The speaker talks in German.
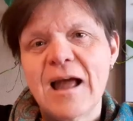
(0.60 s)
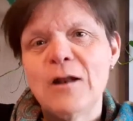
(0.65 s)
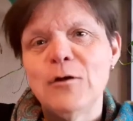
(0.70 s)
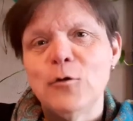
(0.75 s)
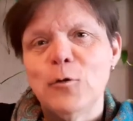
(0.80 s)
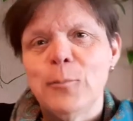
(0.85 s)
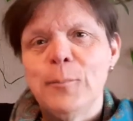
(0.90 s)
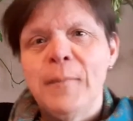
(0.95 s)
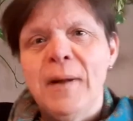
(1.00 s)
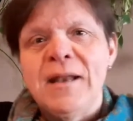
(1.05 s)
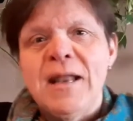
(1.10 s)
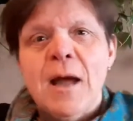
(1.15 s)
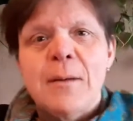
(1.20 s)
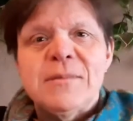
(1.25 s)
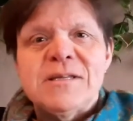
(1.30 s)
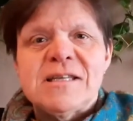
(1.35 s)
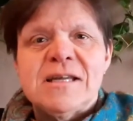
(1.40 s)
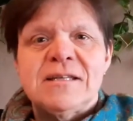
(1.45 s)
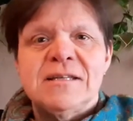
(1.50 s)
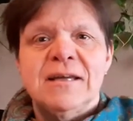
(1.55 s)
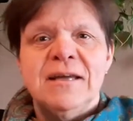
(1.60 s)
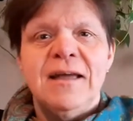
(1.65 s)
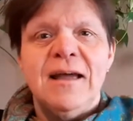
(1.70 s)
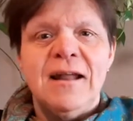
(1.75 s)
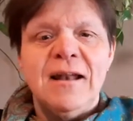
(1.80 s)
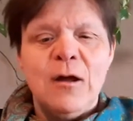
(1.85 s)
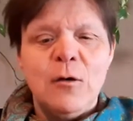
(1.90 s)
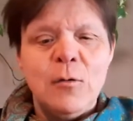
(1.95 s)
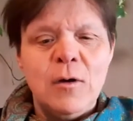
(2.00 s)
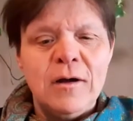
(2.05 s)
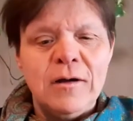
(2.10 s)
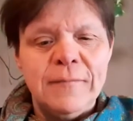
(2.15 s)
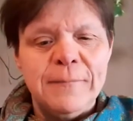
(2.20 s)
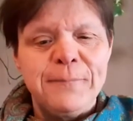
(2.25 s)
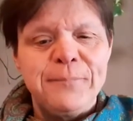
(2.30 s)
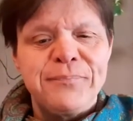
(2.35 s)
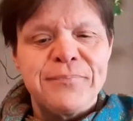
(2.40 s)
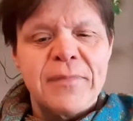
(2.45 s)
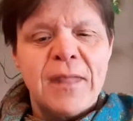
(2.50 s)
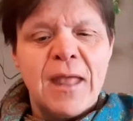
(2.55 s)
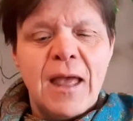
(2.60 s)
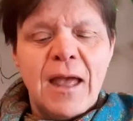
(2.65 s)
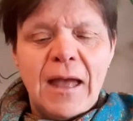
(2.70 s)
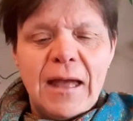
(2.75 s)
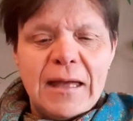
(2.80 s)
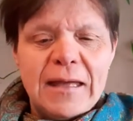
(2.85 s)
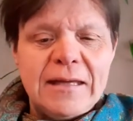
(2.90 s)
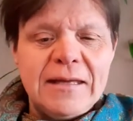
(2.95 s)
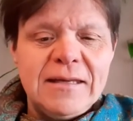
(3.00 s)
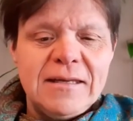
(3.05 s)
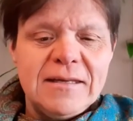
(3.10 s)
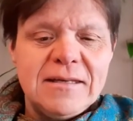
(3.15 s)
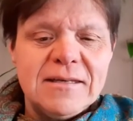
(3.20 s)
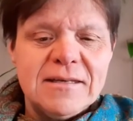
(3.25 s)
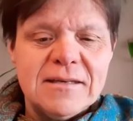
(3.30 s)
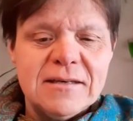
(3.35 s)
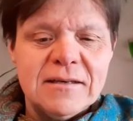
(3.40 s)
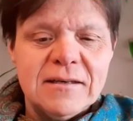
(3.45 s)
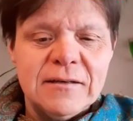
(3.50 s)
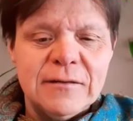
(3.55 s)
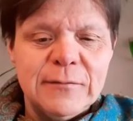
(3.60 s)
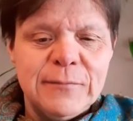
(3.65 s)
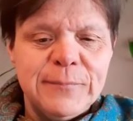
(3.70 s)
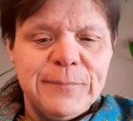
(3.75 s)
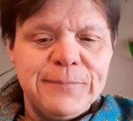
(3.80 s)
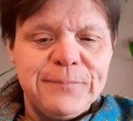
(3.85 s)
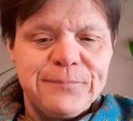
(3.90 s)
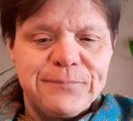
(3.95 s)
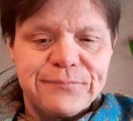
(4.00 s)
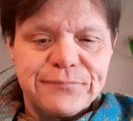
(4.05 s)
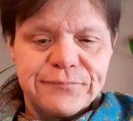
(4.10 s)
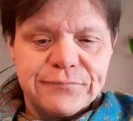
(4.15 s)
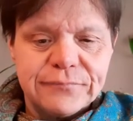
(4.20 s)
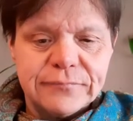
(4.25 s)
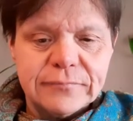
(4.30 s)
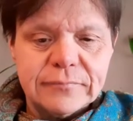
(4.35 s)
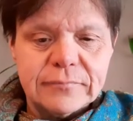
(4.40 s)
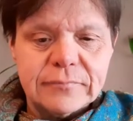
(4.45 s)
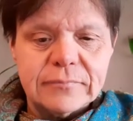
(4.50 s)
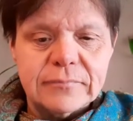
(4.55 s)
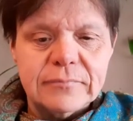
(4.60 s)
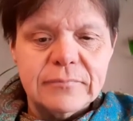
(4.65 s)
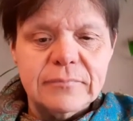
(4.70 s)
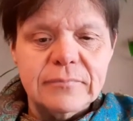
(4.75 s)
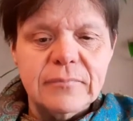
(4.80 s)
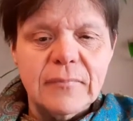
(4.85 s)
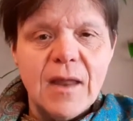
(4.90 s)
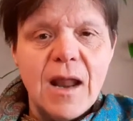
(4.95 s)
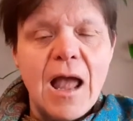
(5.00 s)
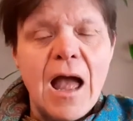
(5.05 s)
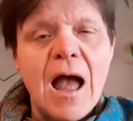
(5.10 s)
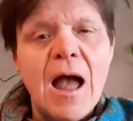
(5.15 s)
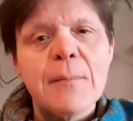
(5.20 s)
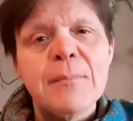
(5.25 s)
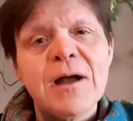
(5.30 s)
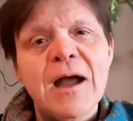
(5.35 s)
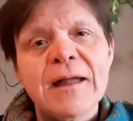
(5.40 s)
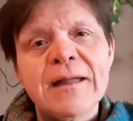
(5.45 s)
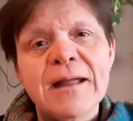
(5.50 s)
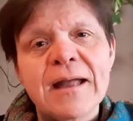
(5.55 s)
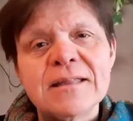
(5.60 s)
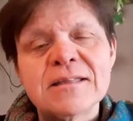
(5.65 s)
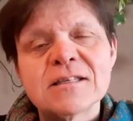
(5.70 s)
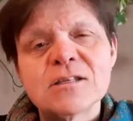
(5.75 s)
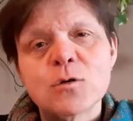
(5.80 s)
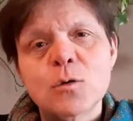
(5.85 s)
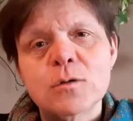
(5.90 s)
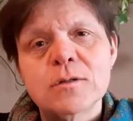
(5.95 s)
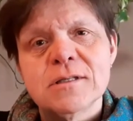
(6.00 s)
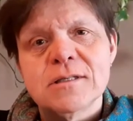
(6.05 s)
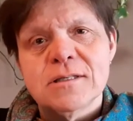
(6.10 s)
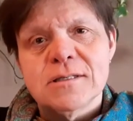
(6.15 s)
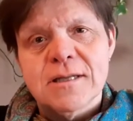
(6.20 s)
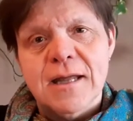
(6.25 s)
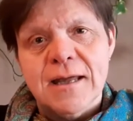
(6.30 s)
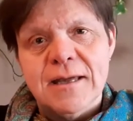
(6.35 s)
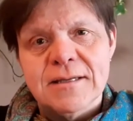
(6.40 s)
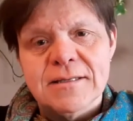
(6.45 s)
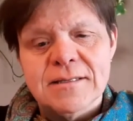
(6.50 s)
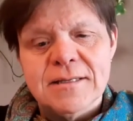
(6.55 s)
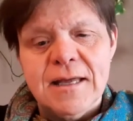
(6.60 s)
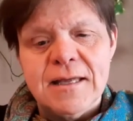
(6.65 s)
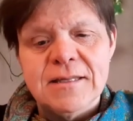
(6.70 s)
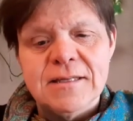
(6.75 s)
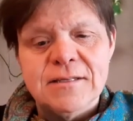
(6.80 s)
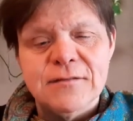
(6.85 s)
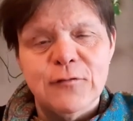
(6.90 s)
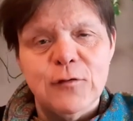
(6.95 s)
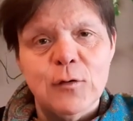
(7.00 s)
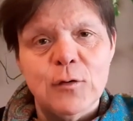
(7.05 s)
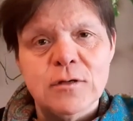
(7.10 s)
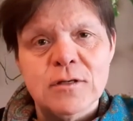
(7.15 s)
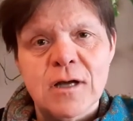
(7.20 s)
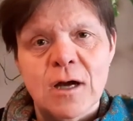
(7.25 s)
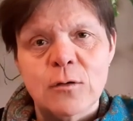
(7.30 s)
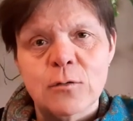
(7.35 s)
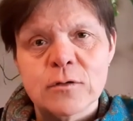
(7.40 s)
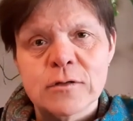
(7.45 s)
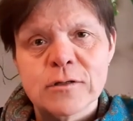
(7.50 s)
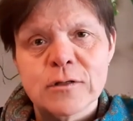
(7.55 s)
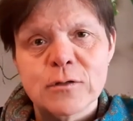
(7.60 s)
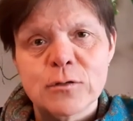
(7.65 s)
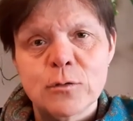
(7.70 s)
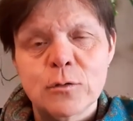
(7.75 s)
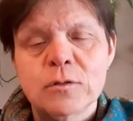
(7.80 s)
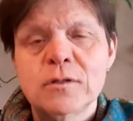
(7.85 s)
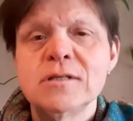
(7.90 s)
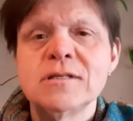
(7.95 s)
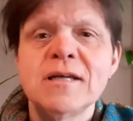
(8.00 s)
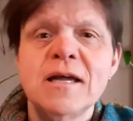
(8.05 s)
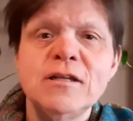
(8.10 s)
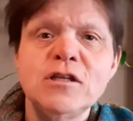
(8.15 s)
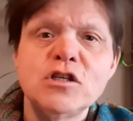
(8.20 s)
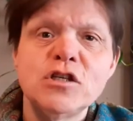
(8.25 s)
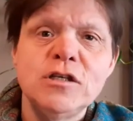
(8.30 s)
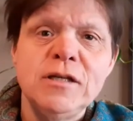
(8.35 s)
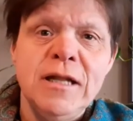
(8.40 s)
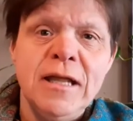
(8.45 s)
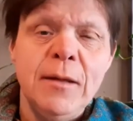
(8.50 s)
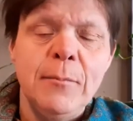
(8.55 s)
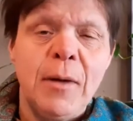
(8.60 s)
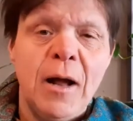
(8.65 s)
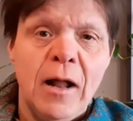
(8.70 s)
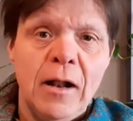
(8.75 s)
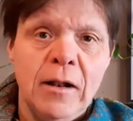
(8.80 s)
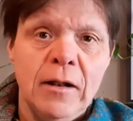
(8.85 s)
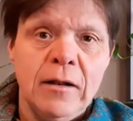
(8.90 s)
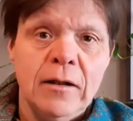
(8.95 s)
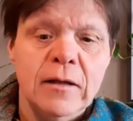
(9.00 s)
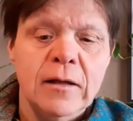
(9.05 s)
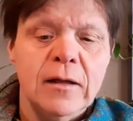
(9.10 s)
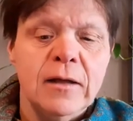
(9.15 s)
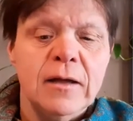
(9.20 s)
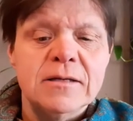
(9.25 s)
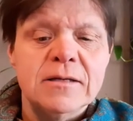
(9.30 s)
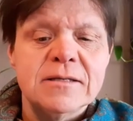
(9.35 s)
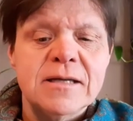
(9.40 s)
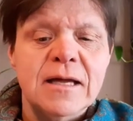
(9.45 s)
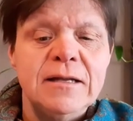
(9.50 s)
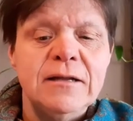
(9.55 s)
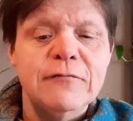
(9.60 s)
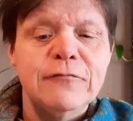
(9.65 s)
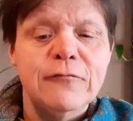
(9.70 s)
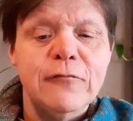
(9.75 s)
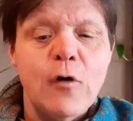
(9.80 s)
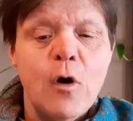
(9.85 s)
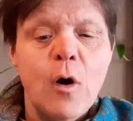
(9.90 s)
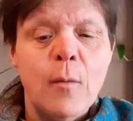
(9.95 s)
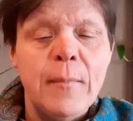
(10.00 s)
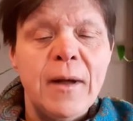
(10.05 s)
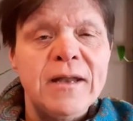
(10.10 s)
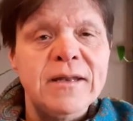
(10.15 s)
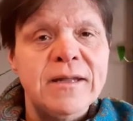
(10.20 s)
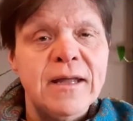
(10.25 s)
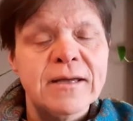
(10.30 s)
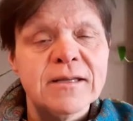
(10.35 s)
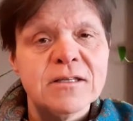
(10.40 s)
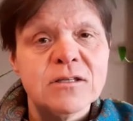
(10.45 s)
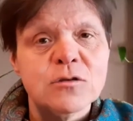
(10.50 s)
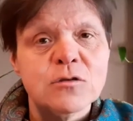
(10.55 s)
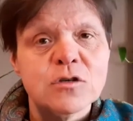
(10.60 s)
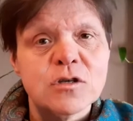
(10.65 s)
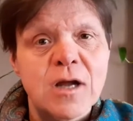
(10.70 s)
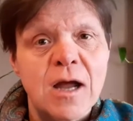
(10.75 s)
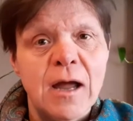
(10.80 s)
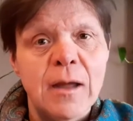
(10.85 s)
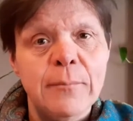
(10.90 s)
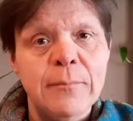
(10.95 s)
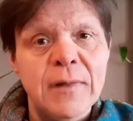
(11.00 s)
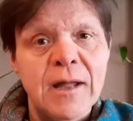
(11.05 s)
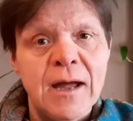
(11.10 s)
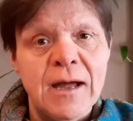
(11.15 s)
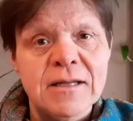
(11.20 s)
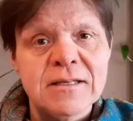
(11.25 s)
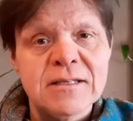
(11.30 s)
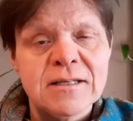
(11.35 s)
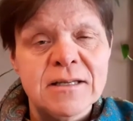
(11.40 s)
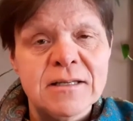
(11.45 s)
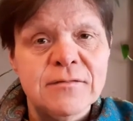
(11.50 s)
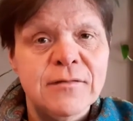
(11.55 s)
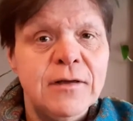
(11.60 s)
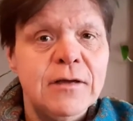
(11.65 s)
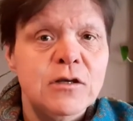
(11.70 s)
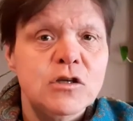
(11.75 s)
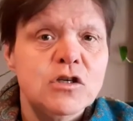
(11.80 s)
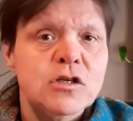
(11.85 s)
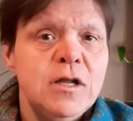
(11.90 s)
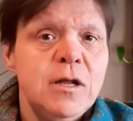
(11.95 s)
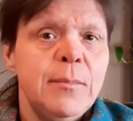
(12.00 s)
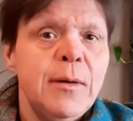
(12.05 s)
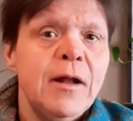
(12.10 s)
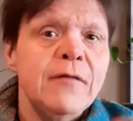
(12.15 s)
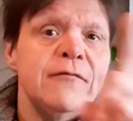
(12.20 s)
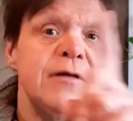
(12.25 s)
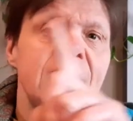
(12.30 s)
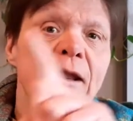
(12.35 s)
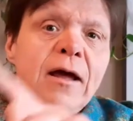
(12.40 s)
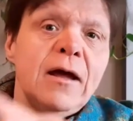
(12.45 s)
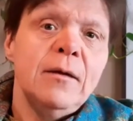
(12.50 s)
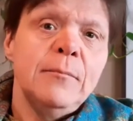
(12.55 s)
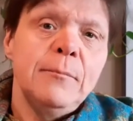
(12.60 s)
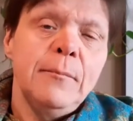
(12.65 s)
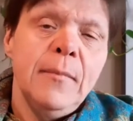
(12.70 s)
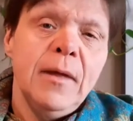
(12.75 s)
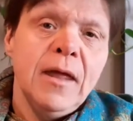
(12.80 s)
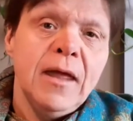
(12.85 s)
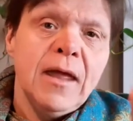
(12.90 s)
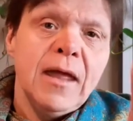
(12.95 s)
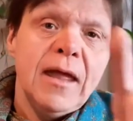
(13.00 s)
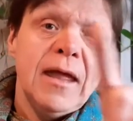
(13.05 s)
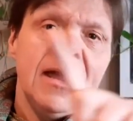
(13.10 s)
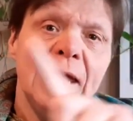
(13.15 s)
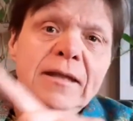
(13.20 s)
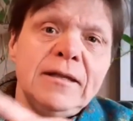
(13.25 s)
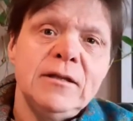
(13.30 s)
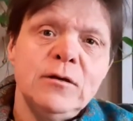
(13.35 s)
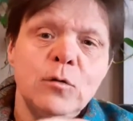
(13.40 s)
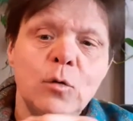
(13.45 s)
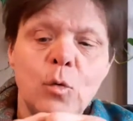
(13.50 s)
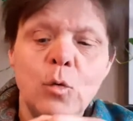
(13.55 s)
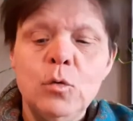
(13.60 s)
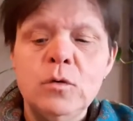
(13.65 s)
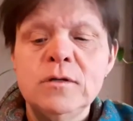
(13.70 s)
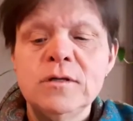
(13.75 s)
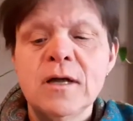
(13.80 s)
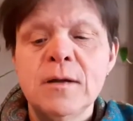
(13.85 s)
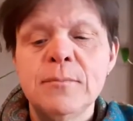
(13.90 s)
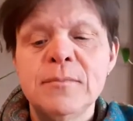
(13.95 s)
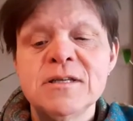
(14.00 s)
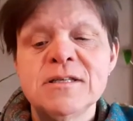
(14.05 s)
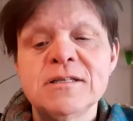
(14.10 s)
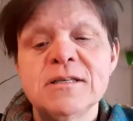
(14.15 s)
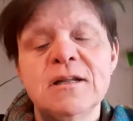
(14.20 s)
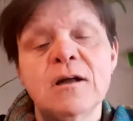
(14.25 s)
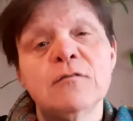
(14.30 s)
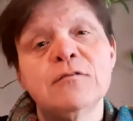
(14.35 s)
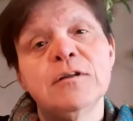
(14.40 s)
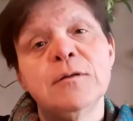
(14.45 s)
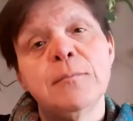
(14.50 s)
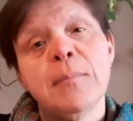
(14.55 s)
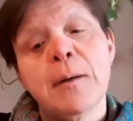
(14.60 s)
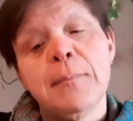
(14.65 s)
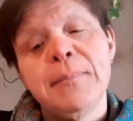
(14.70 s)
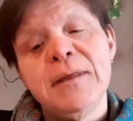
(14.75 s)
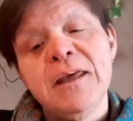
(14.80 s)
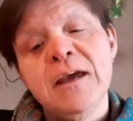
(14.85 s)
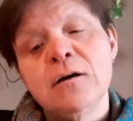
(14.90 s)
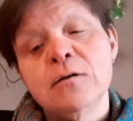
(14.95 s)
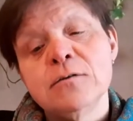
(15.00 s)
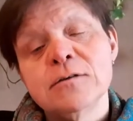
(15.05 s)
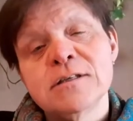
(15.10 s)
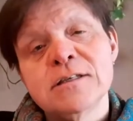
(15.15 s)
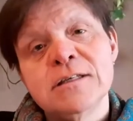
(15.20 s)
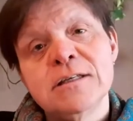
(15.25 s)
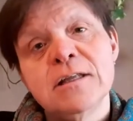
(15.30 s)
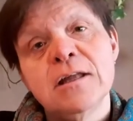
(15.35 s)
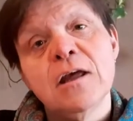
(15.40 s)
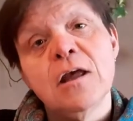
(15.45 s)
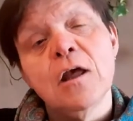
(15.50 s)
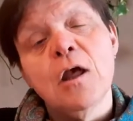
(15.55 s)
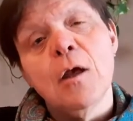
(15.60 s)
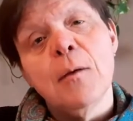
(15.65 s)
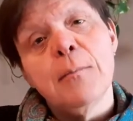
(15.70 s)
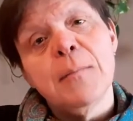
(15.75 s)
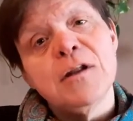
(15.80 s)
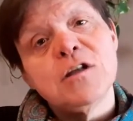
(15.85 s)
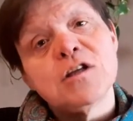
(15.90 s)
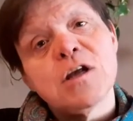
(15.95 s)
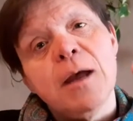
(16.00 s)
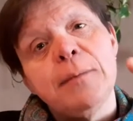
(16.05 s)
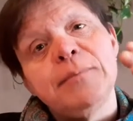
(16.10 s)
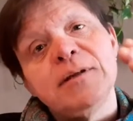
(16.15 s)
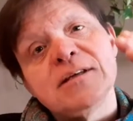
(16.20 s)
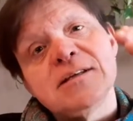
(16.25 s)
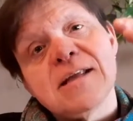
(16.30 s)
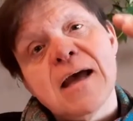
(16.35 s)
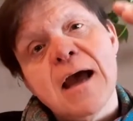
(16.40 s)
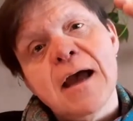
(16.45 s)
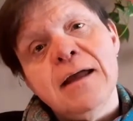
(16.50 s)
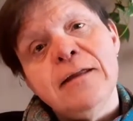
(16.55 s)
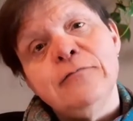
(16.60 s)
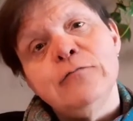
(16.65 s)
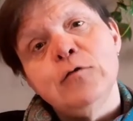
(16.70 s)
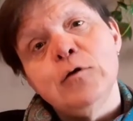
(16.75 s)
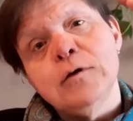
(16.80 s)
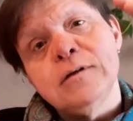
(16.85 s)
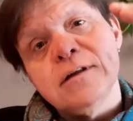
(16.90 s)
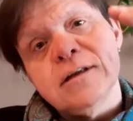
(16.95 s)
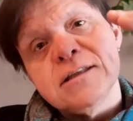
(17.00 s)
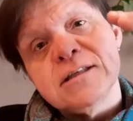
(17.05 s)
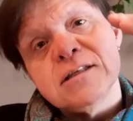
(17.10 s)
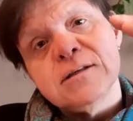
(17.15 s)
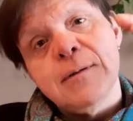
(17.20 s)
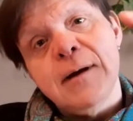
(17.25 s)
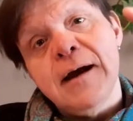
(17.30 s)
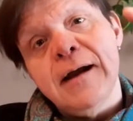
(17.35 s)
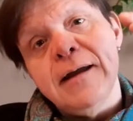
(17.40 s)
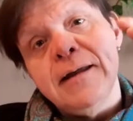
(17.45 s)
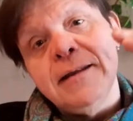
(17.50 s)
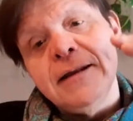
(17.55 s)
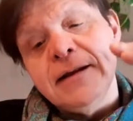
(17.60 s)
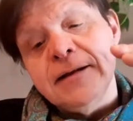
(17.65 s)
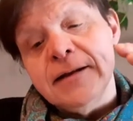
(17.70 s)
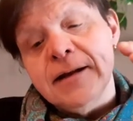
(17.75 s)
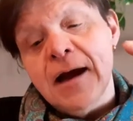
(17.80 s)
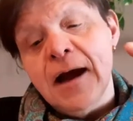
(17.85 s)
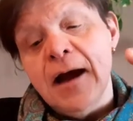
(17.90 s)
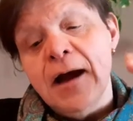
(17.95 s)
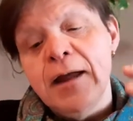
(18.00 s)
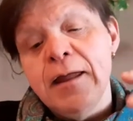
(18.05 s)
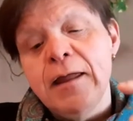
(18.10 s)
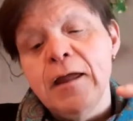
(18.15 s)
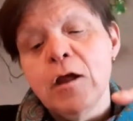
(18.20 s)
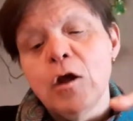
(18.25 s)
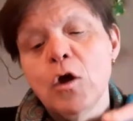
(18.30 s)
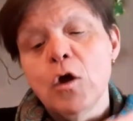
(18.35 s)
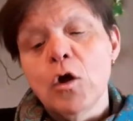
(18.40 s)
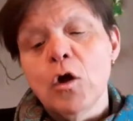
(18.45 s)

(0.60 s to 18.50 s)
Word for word: Hallo, mein Name ist Andrea Lauer. Ich ähm, habe einen ganz kurzen Text jetzt für euch rausgesucht. Das ist ein Schneeball. Seine Form, einen Text zu schreiben, der heißt deswegen Schneeball, weil er am Ende rund ein bisschen auf dem Papier aussieht. Man schreibt erst ein Wort, dann zwei, dann drei